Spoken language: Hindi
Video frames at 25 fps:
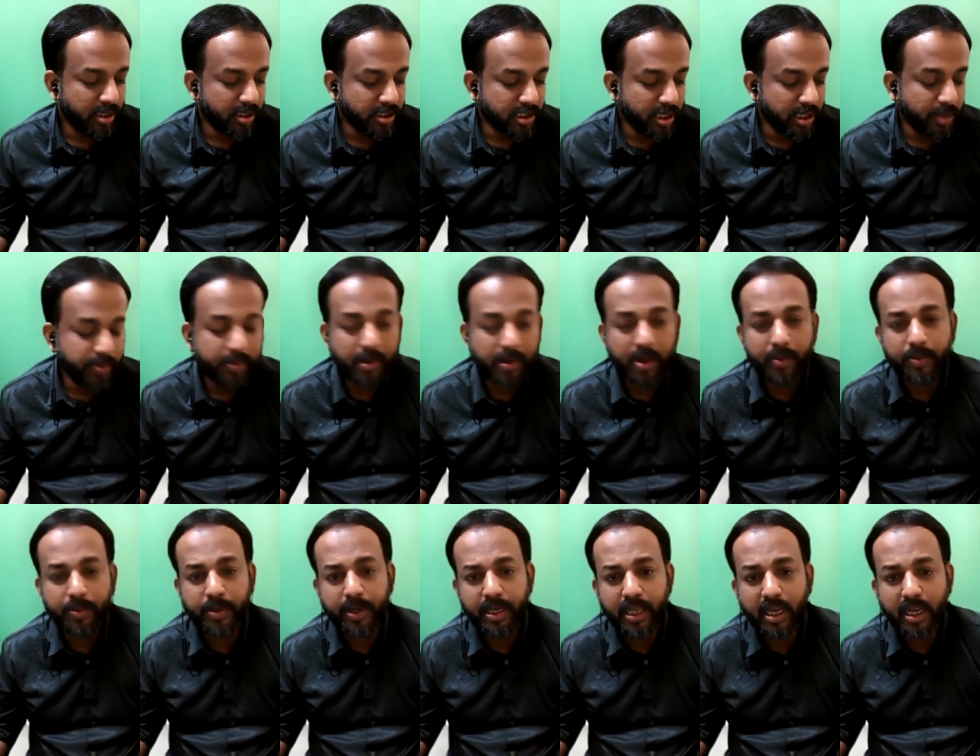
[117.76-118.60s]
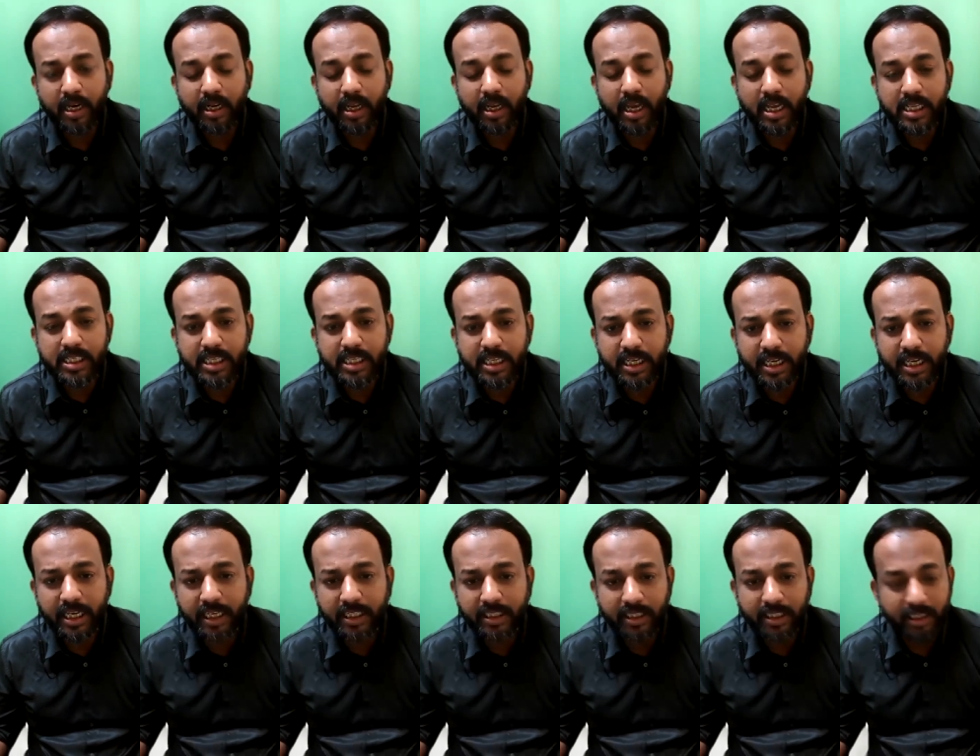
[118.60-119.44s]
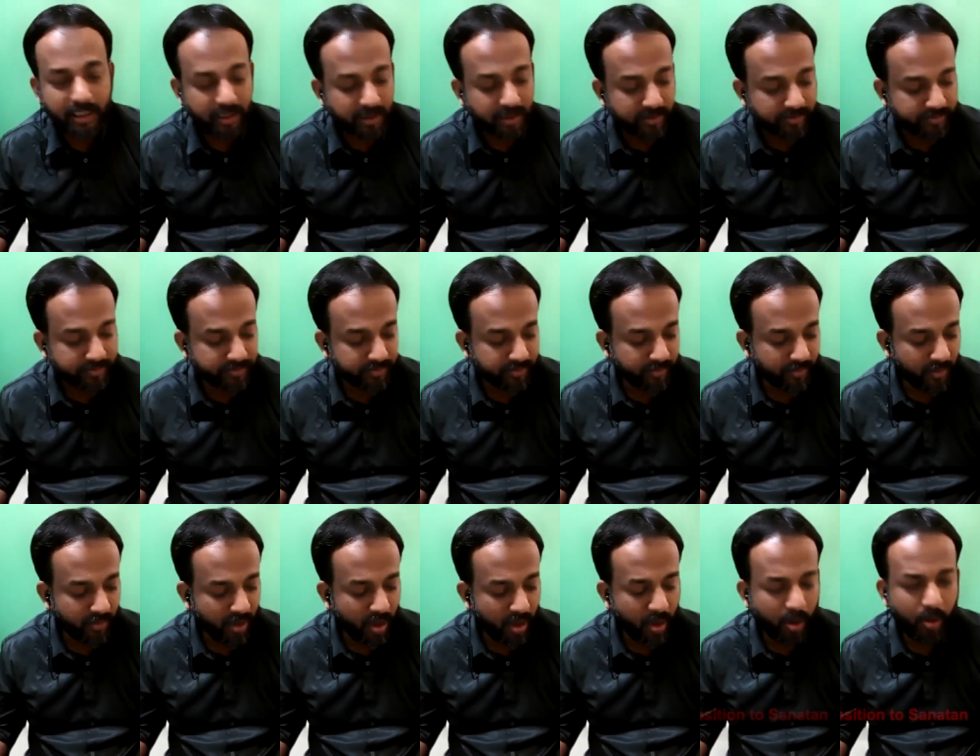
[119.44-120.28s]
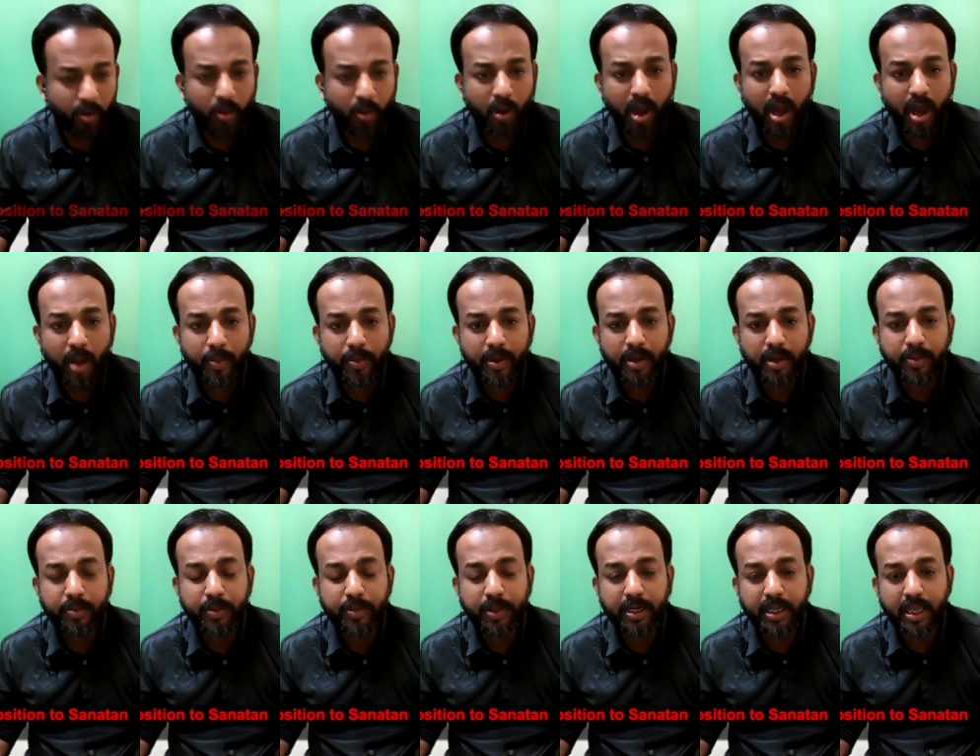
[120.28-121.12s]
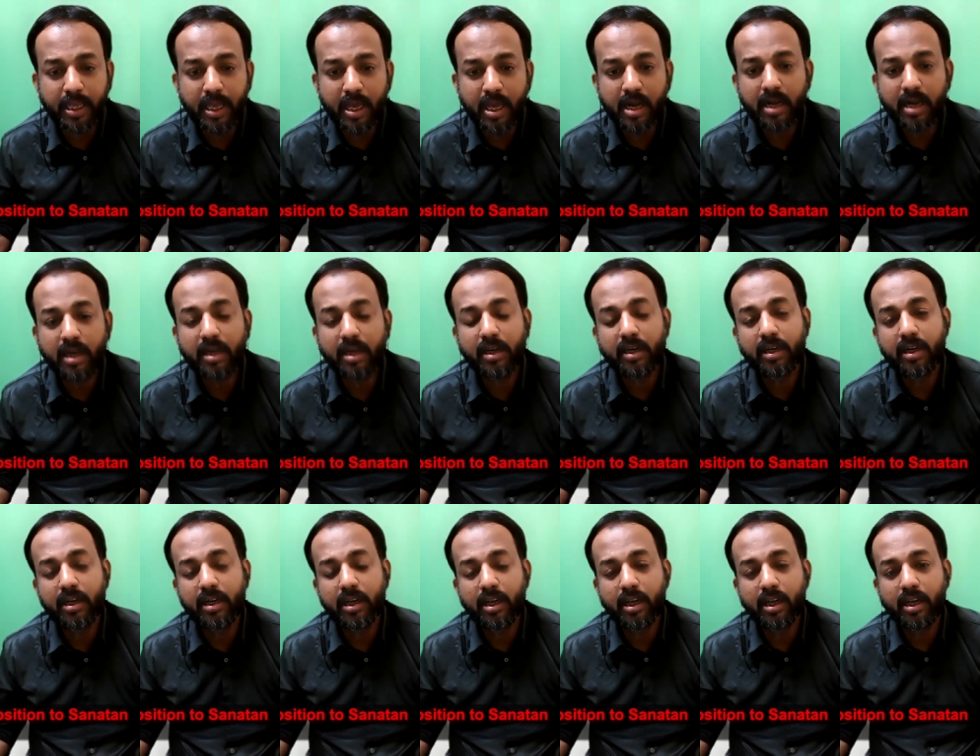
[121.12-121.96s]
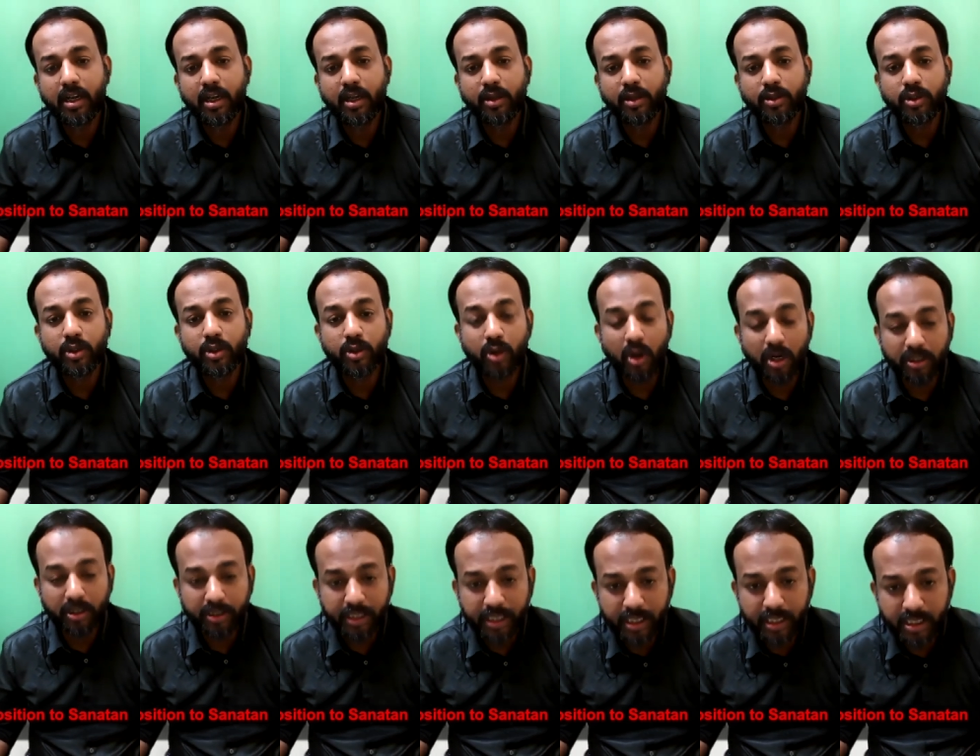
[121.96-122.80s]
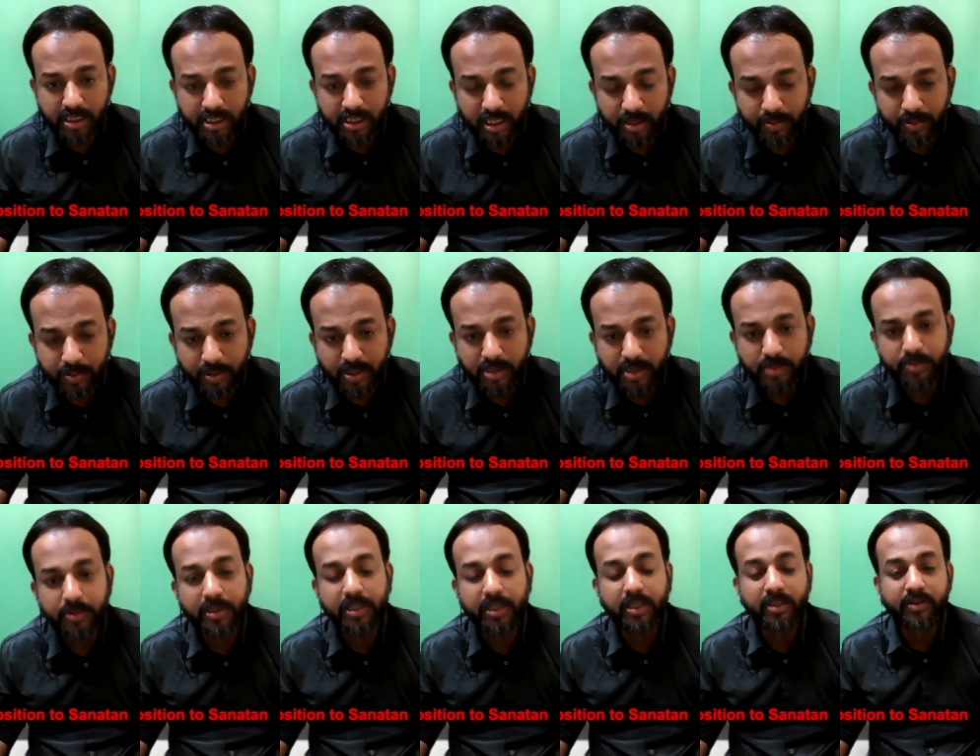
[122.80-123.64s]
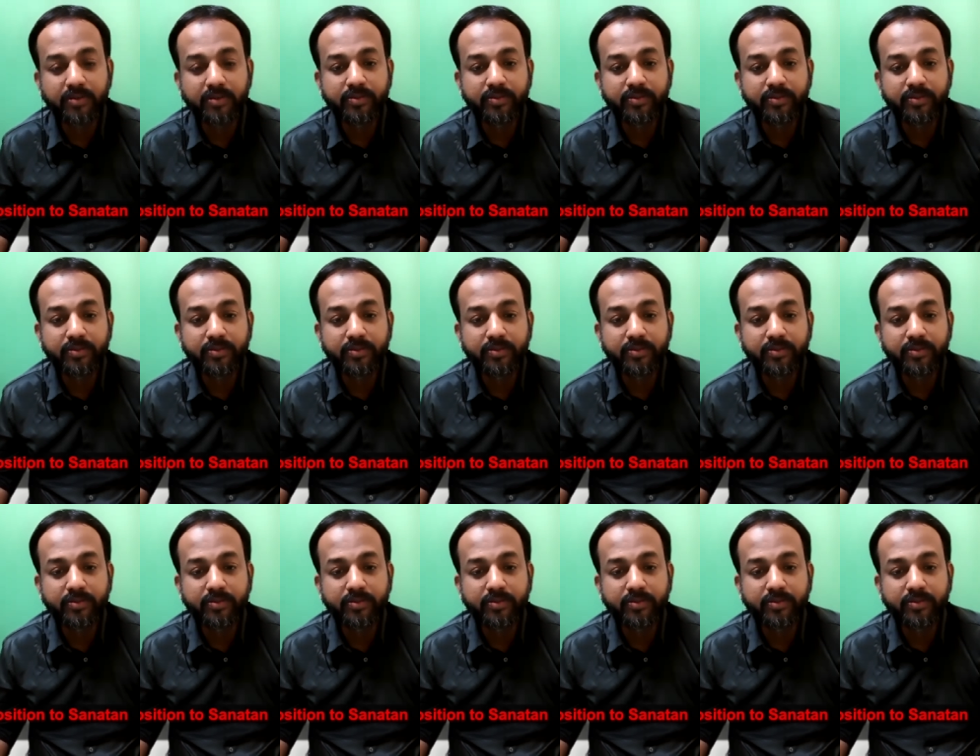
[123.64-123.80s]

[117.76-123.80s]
जब पेरियार काशी गए थे वहां पर यार जो नॉर्थ इंडियंस के बीच में